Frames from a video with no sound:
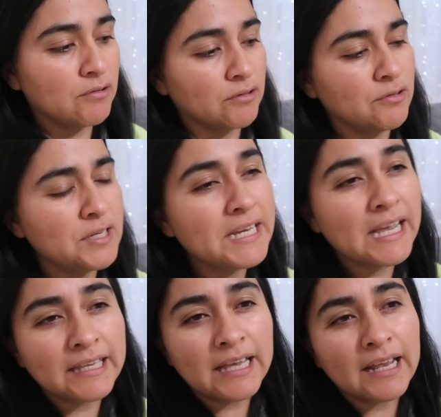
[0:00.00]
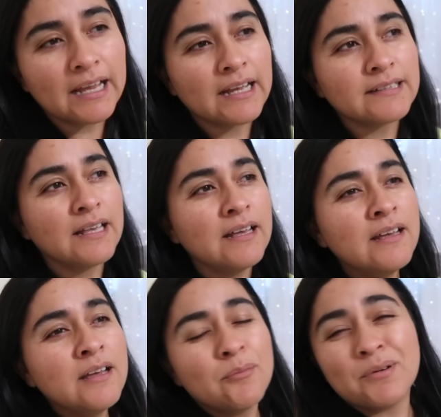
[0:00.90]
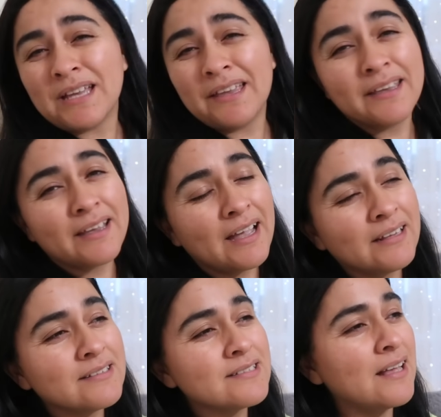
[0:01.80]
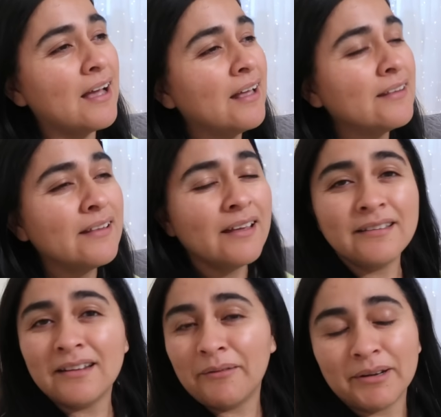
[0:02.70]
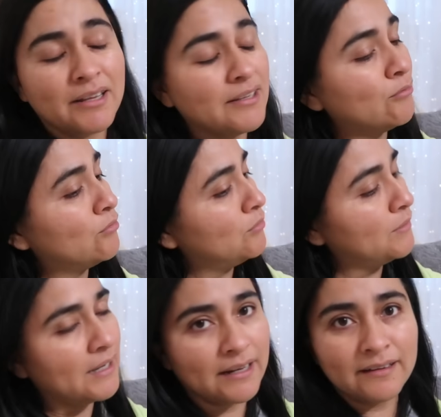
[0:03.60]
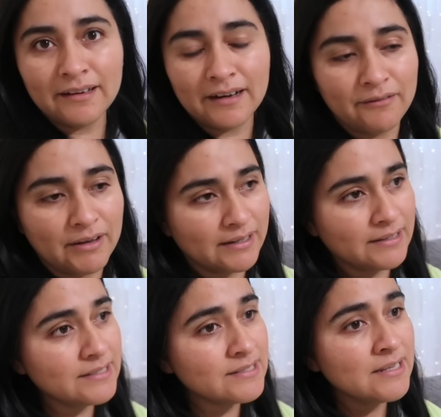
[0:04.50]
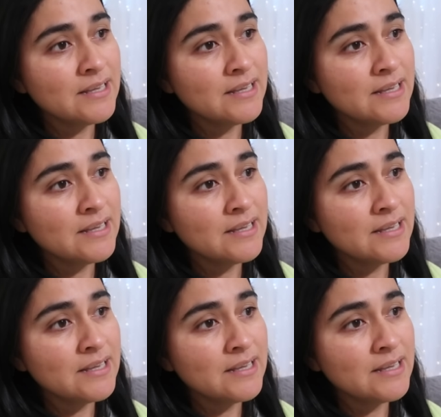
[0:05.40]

Cuando yo llegué aquí a la casa, pues ya llegué cansada y la verdad ya no tuve ganas de grabarles.